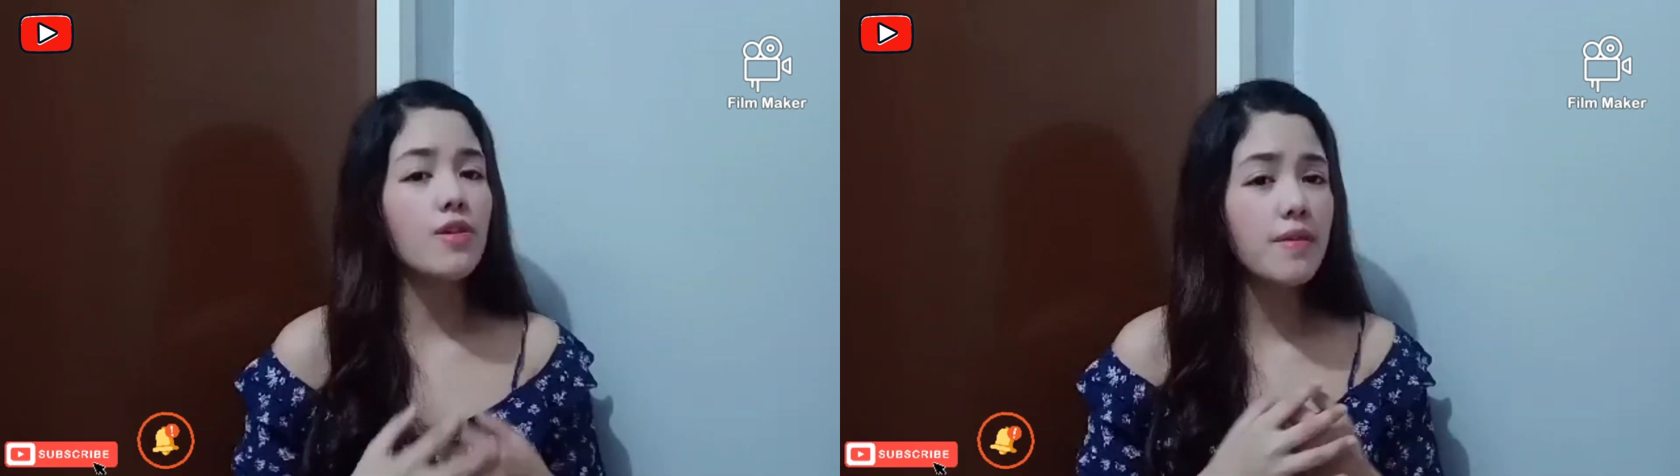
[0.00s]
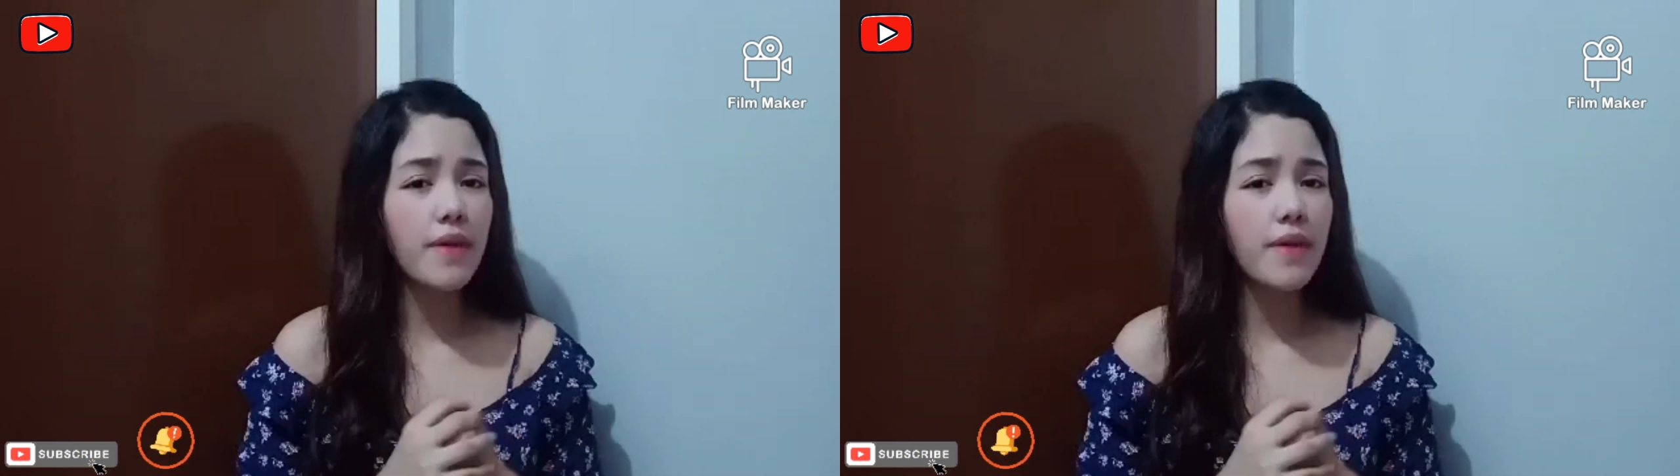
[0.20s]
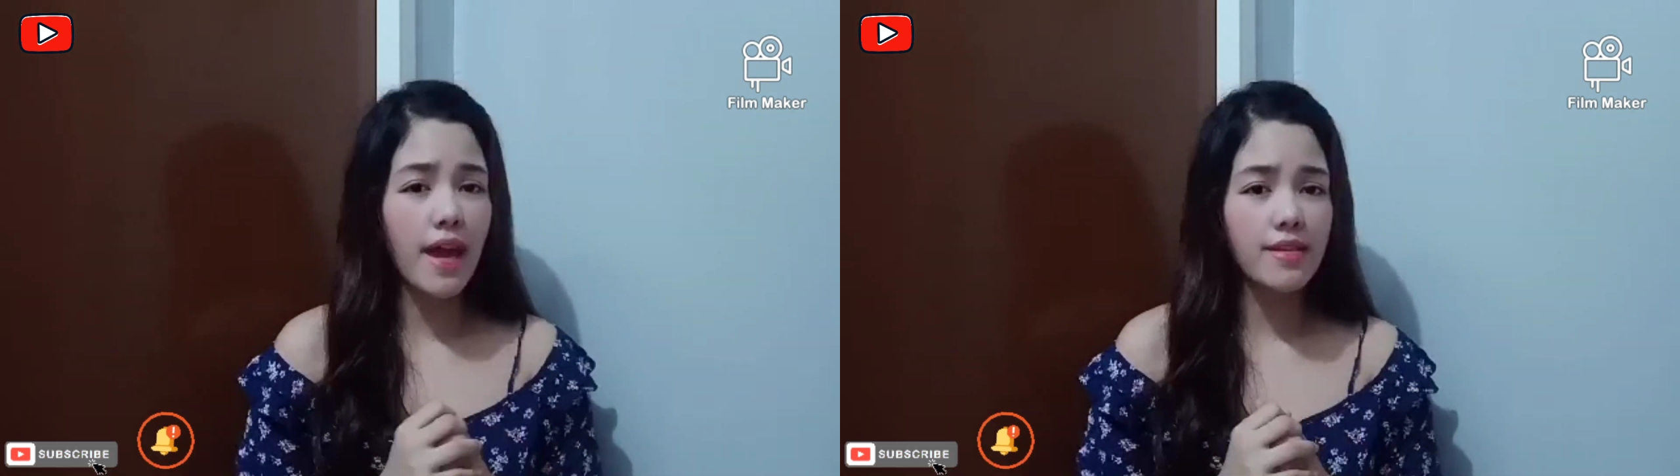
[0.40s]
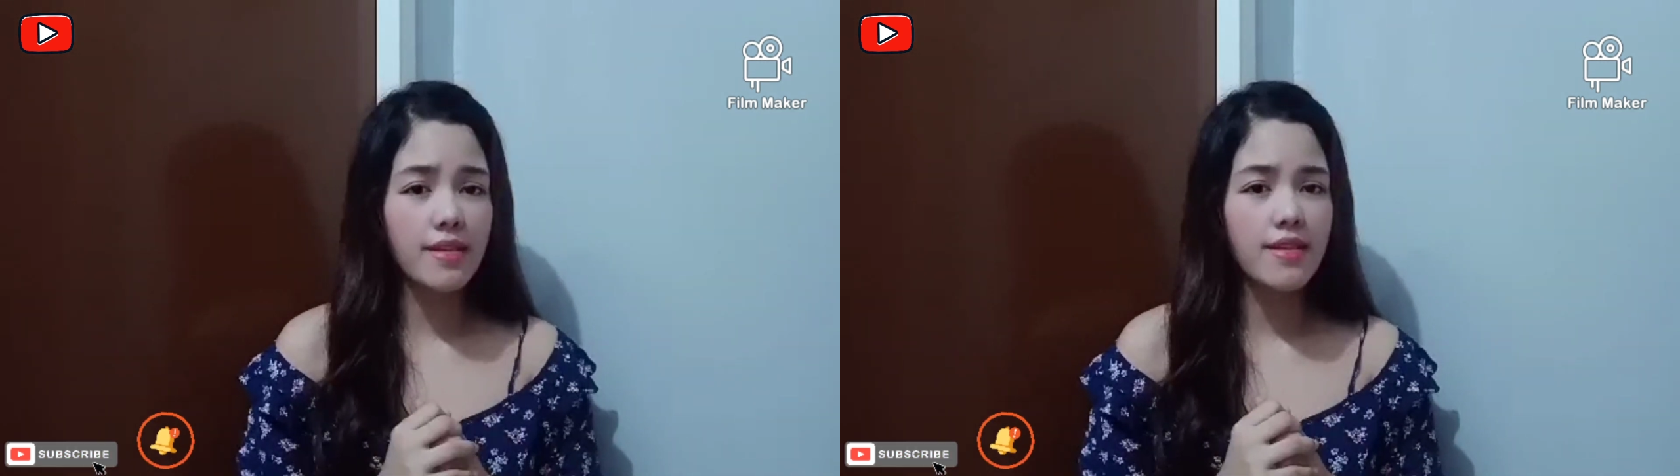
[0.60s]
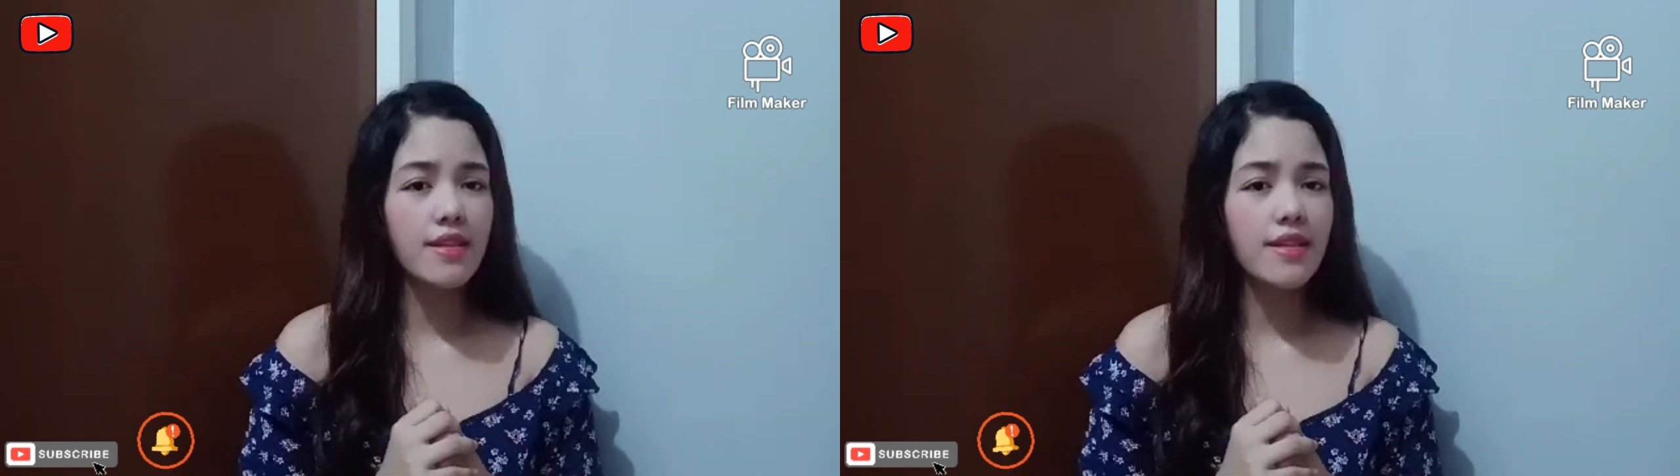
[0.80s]
Ito si
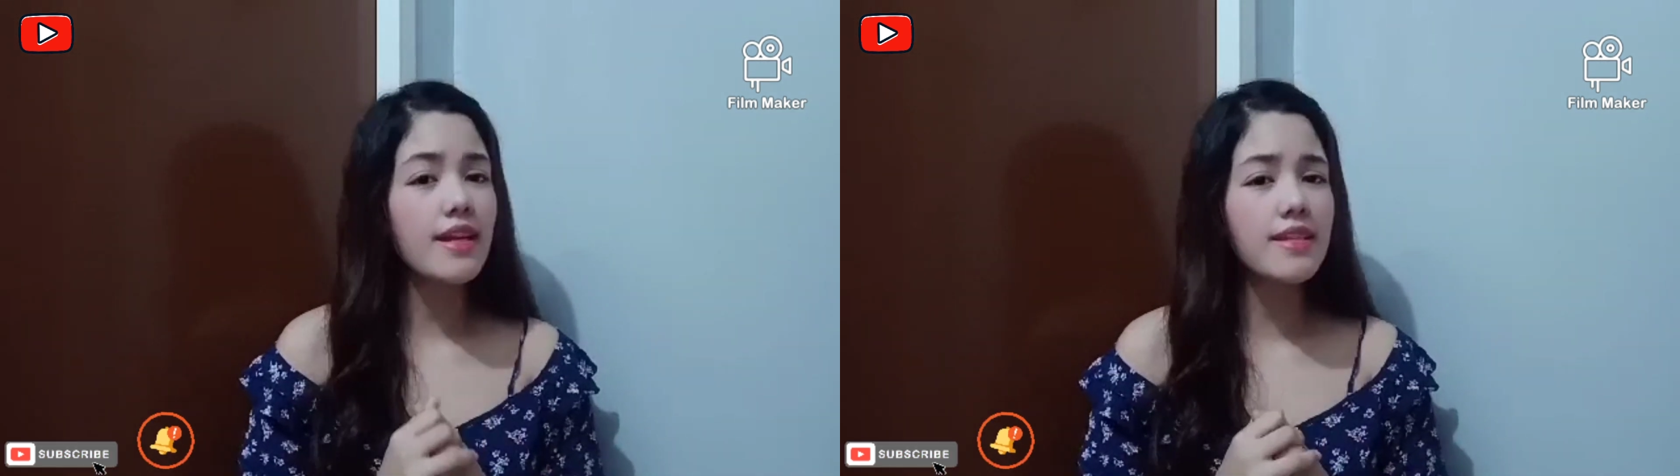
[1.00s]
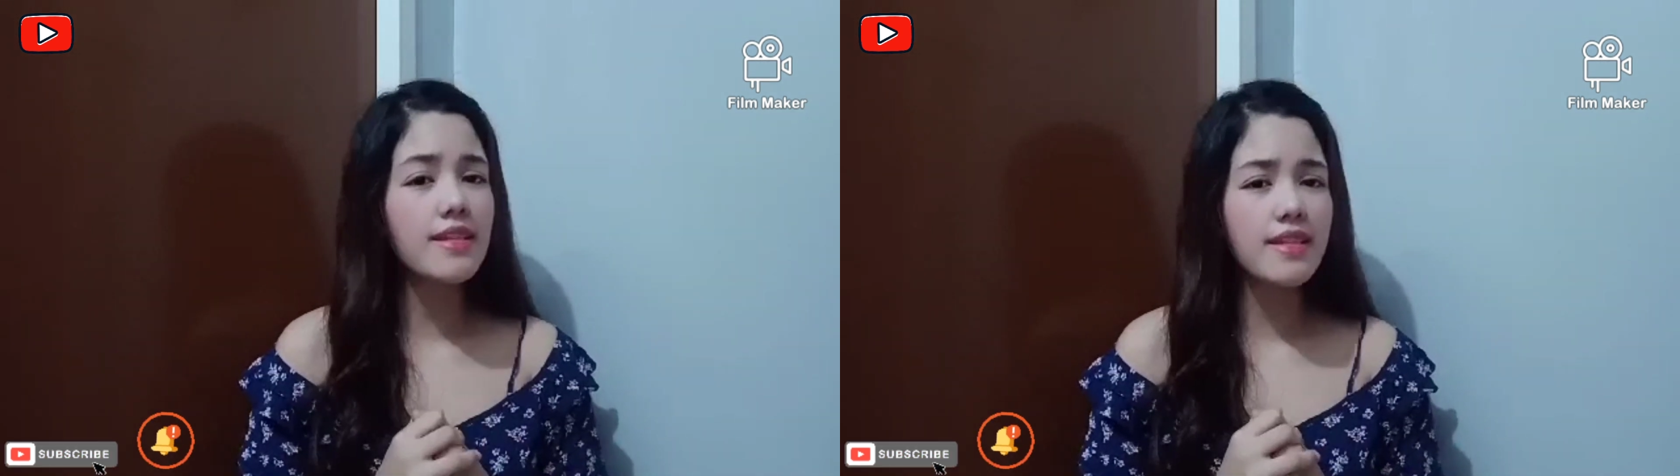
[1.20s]
Brex